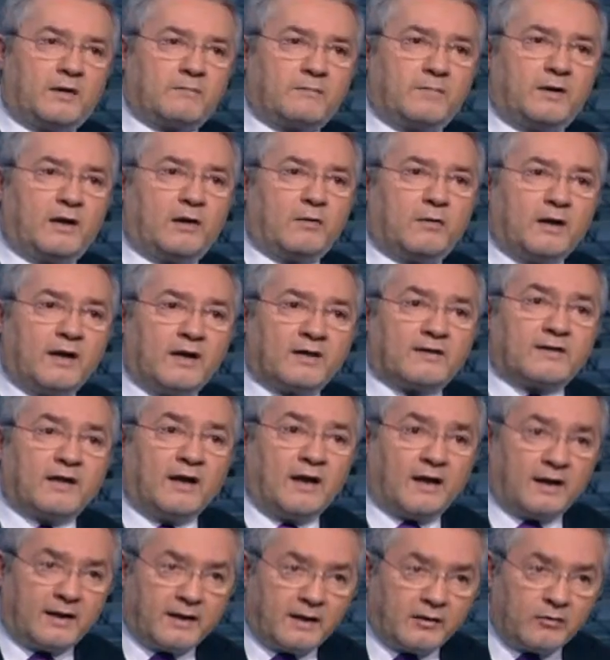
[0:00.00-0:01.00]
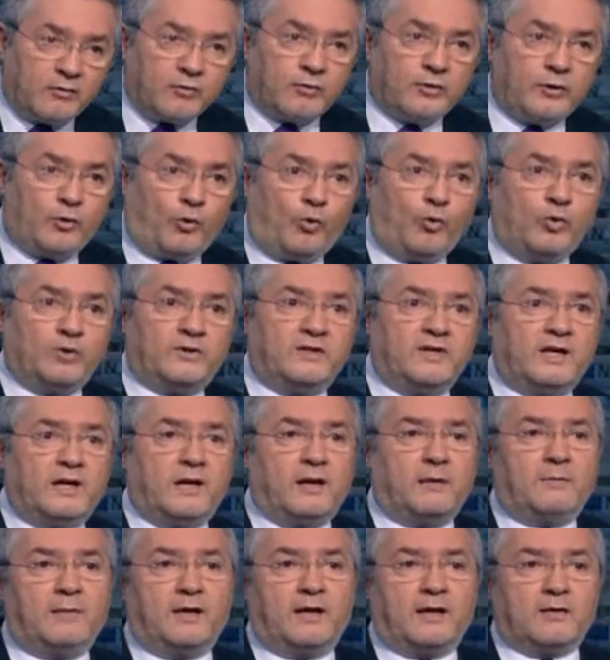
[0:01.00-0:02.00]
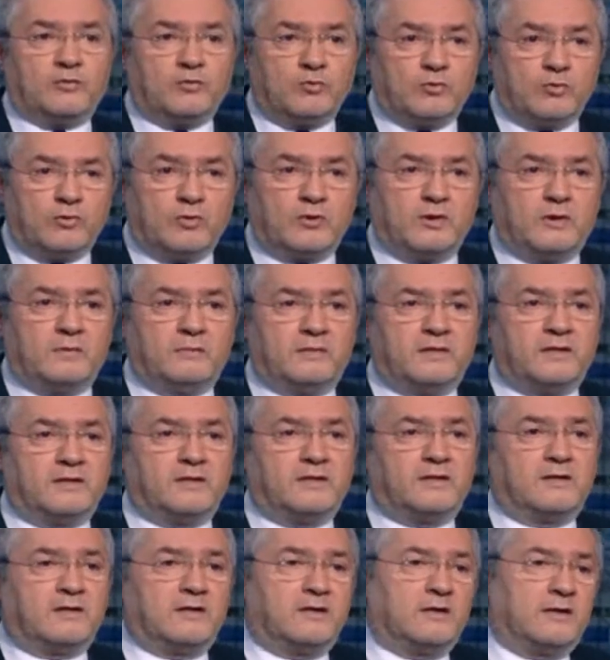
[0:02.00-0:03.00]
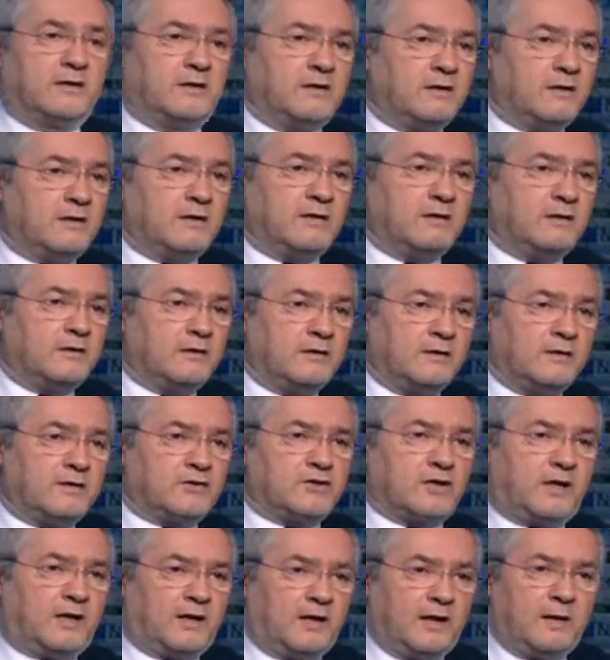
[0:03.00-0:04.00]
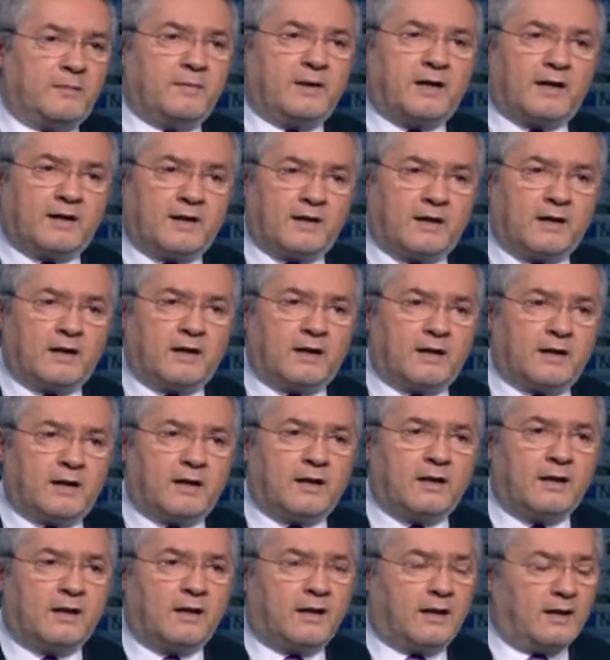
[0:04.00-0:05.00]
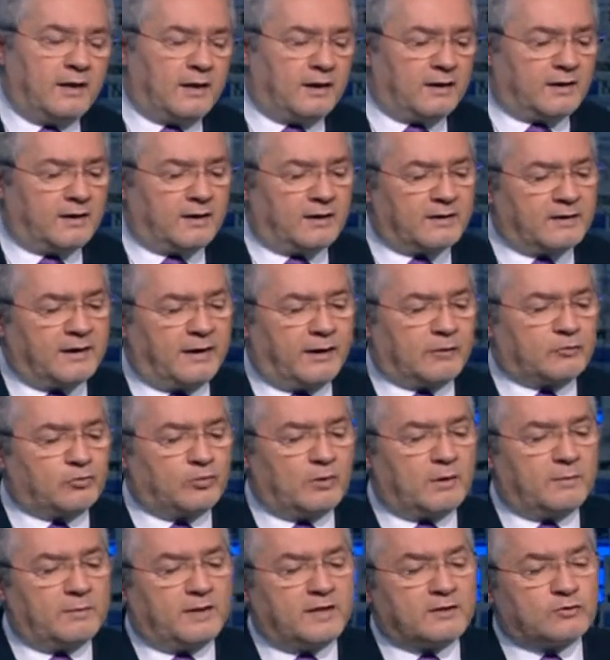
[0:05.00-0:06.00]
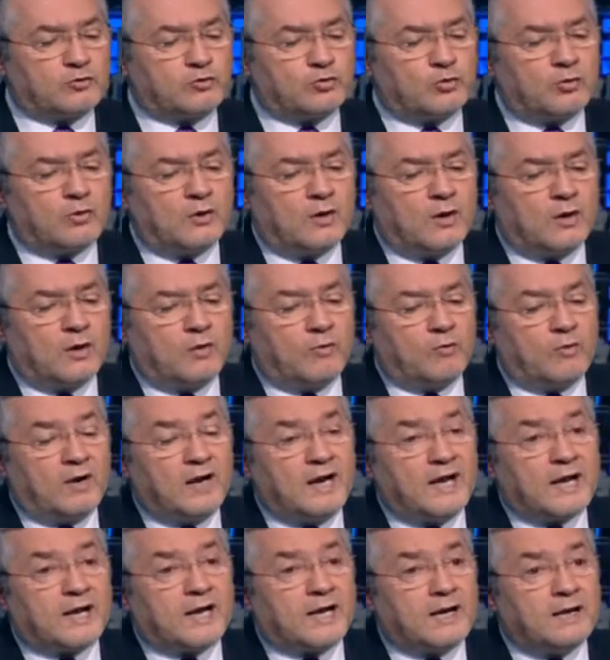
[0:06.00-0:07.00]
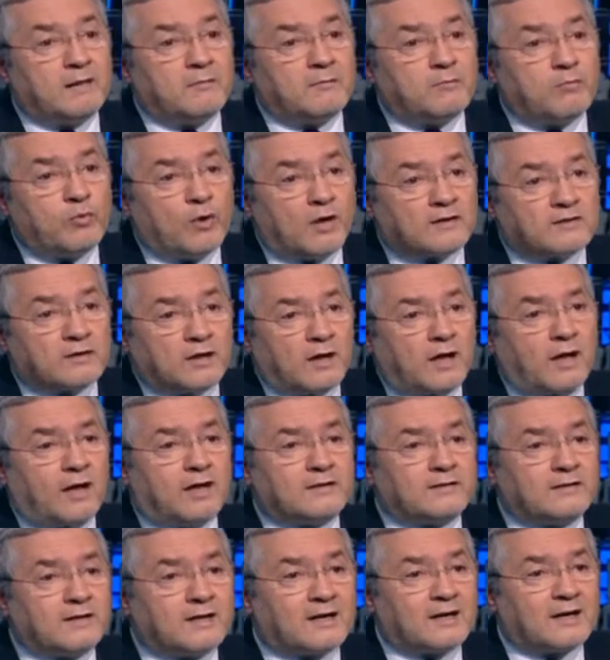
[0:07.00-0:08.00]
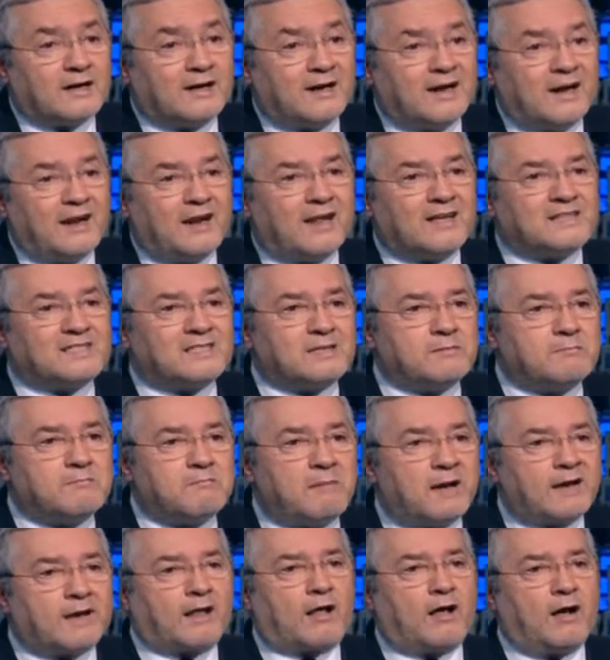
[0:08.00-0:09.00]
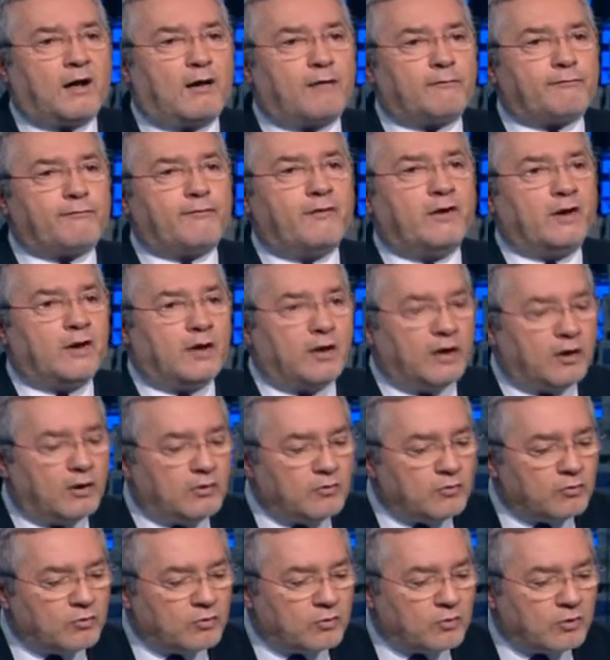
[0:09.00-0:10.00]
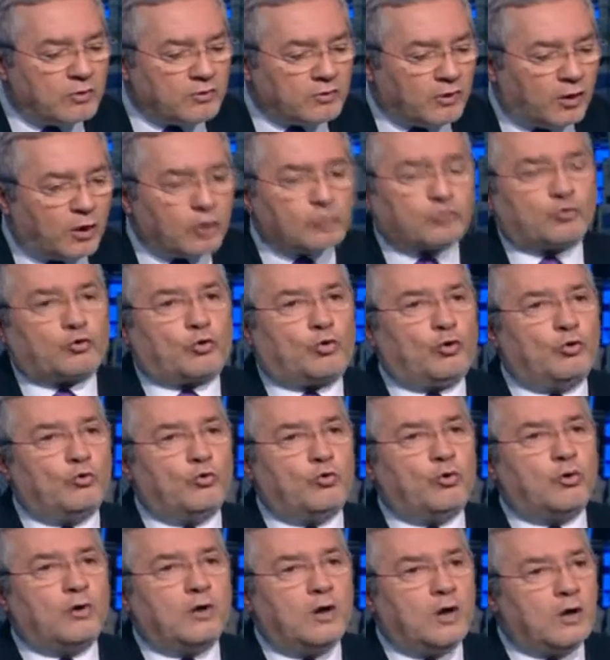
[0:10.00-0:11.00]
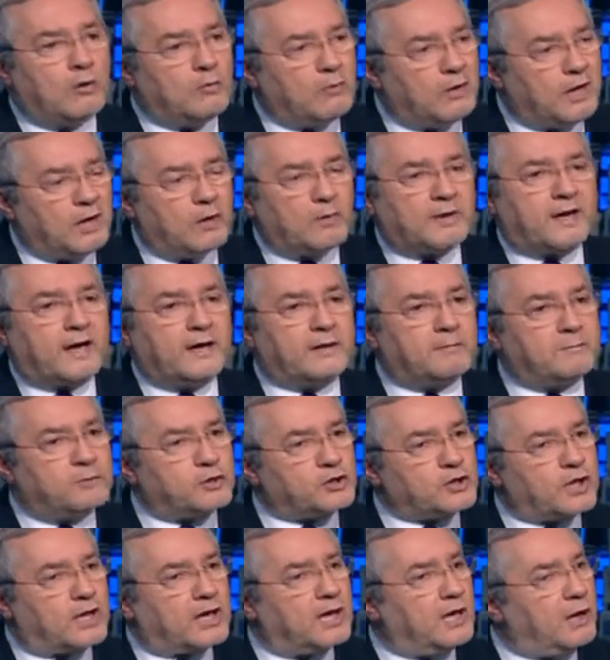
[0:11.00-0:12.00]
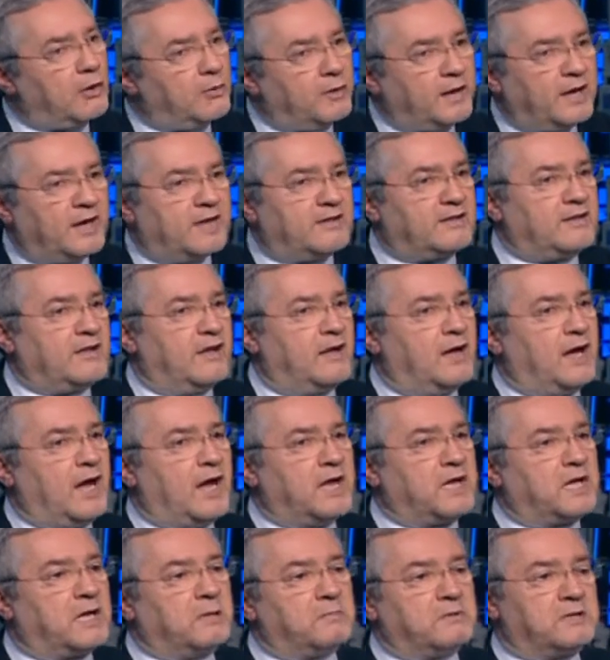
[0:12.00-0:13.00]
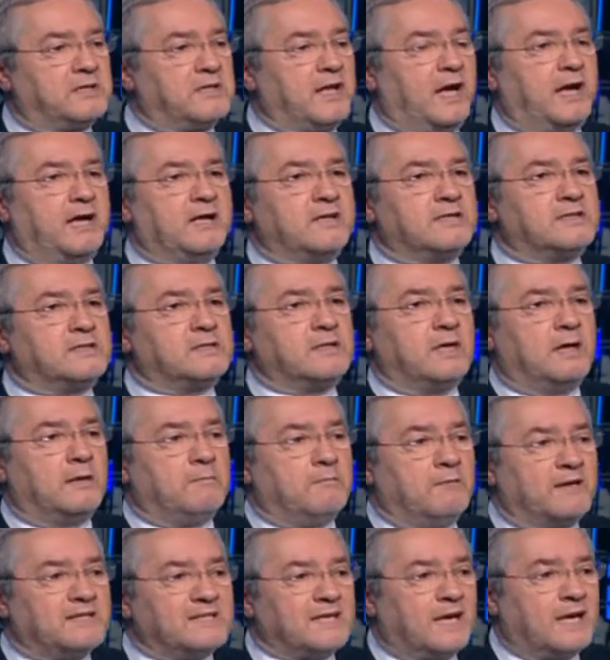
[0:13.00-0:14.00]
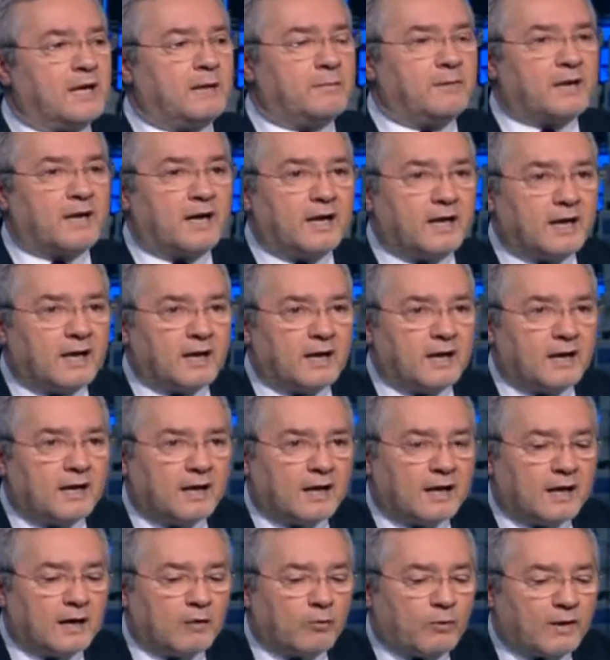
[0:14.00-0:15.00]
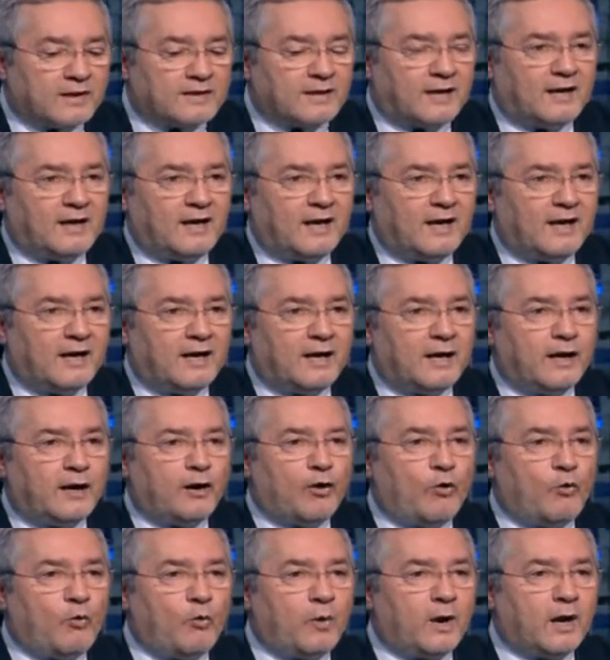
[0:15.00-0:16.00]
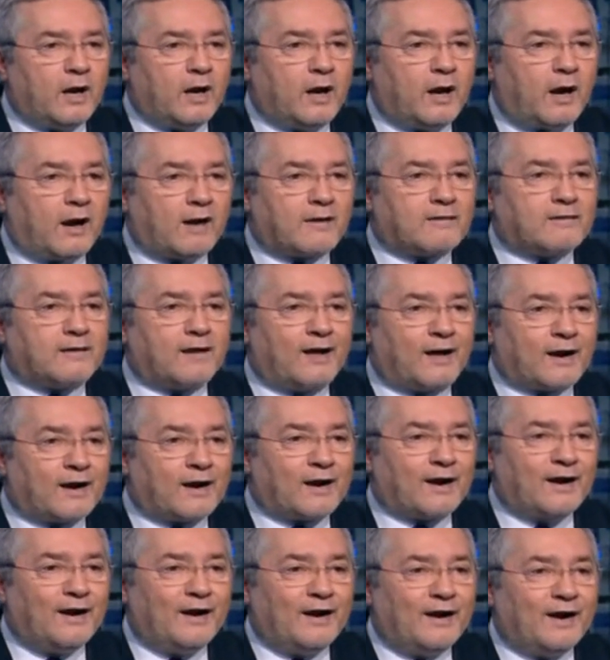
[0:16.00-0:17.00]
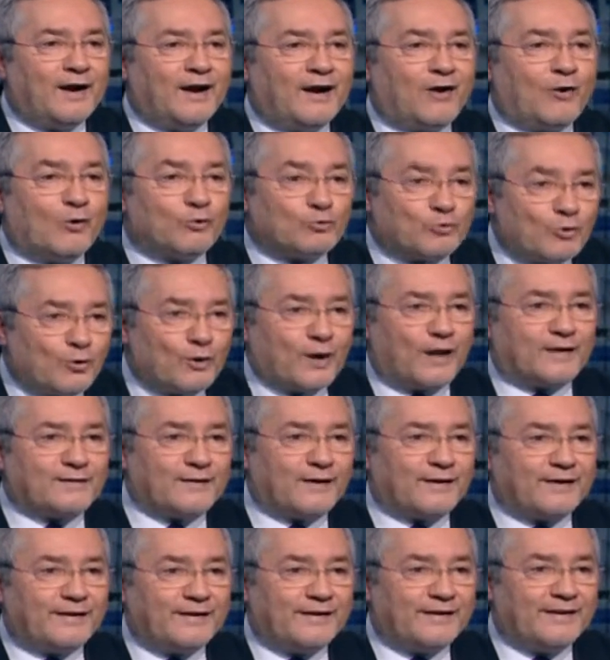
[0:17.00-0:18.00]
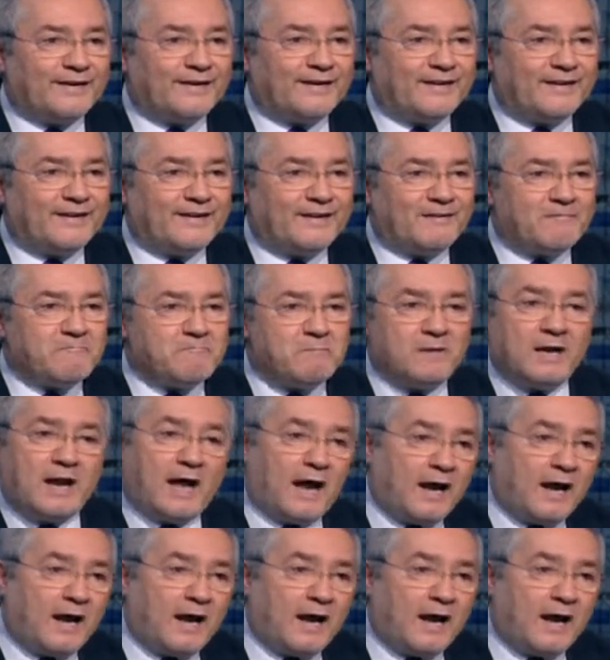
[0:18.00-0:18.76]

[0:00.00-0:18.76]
من الاوقات انه يعود الى بلده من آه، يرجع الامان لضيعته لبلدته ولكن بوقت الحاضر لازم ما نخاف انه نحط حلول ولو كان بشكل اوقات هيك بتنقز بس انا برايي الوضع الحالي هو الاكثر خطوره خطوره نعم من على